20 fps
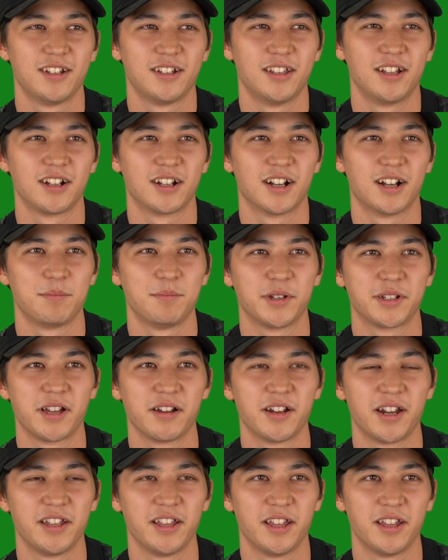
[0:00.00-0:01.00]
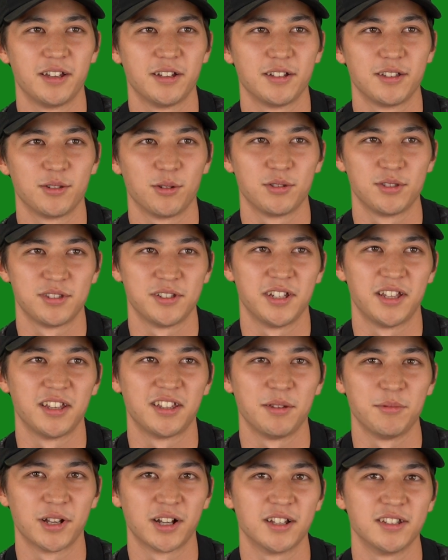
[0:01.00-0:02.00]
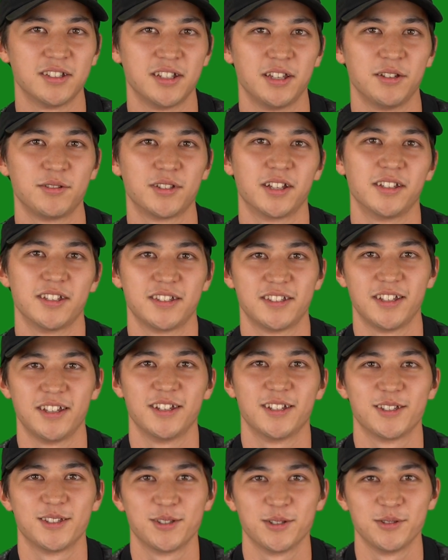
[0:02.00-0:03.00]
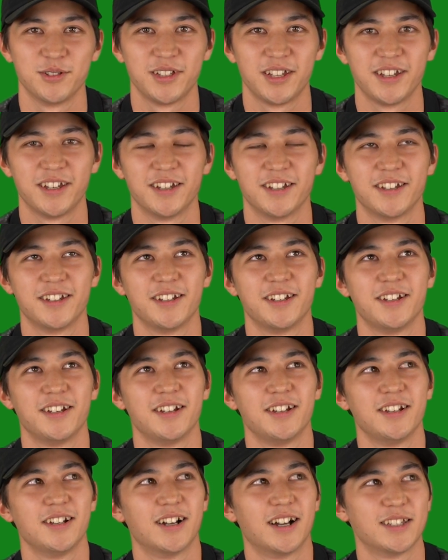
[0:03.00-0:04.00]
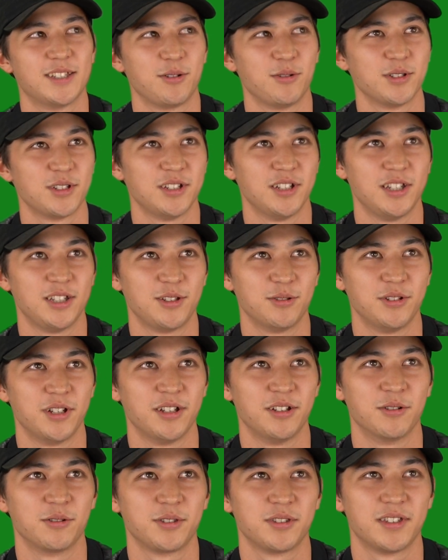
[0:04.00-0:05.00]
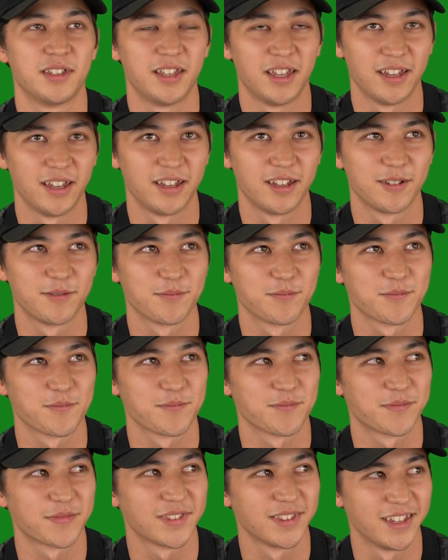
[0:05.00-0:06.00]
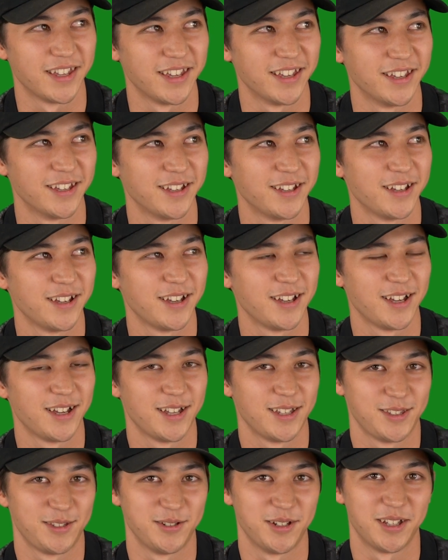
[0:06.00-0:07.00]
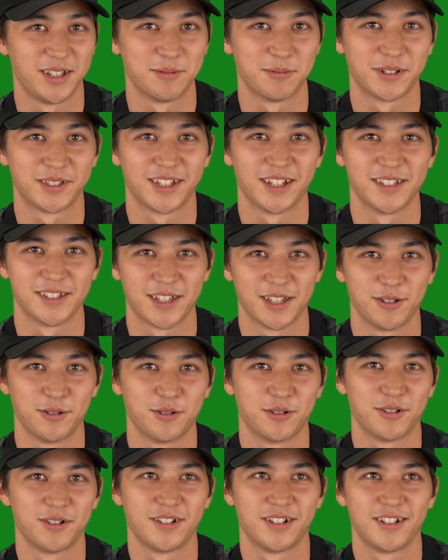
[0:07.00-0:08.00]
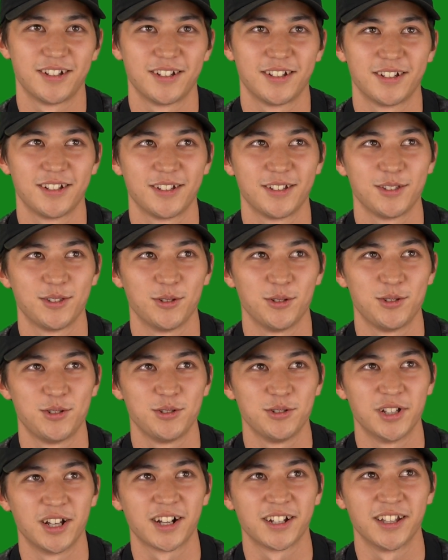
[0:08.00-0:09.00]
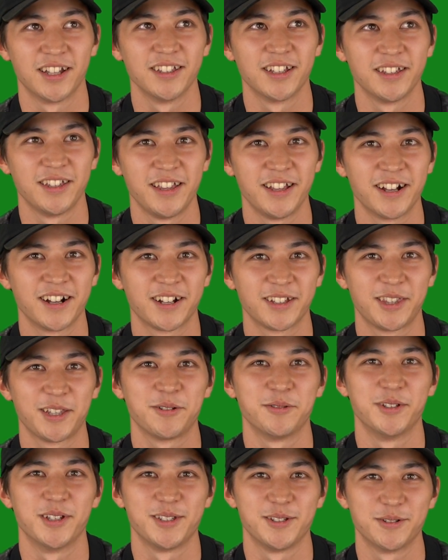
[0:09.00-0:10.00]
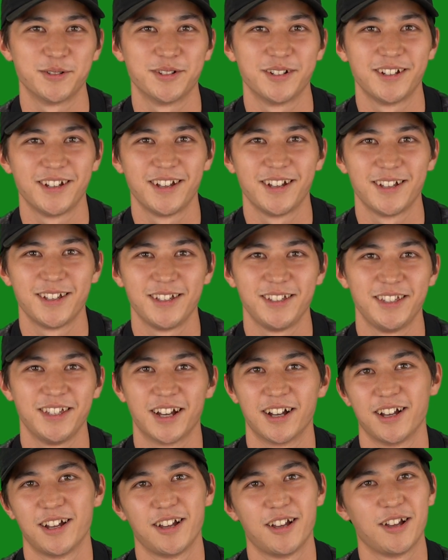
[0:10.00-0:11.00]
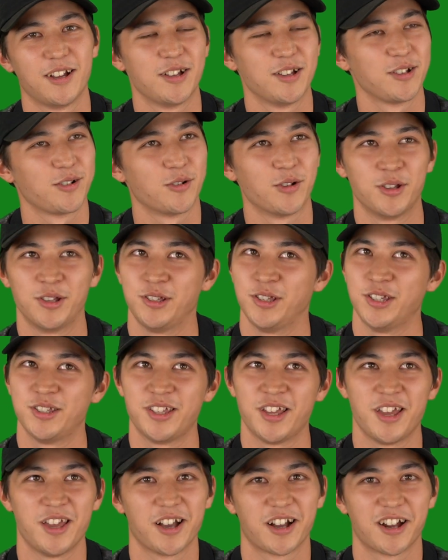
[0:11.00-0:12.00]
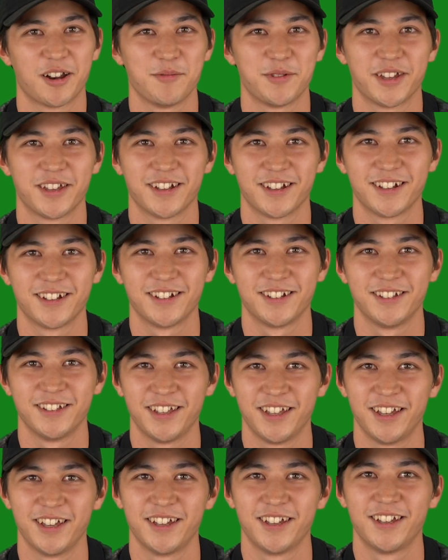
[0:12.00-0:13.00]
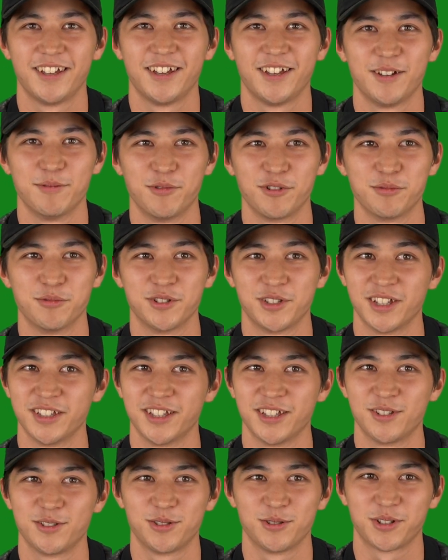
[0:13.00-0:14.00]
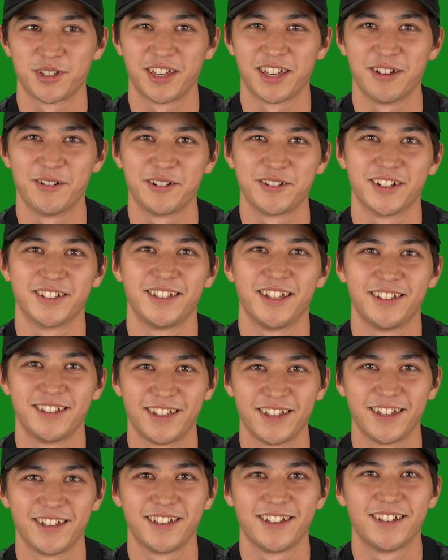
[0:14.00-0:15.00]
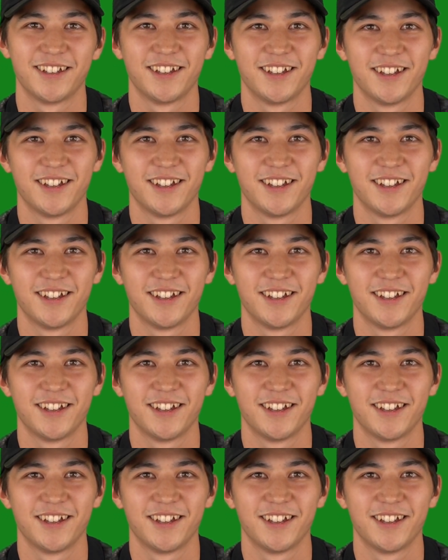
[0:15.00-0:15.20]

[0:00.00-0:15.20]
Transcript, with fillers: なんか800円ぐらいでとっ連れてってみたいな感じで言ったんですね。そんで、朝5時に一人で乗って、で、連れてってもらったんですけど、途中なんかだんだん値段上がっていくんですよ。いや、これ2000円やからみたいな。で、僕もだんだんちょっと機嫌悪くなっていって、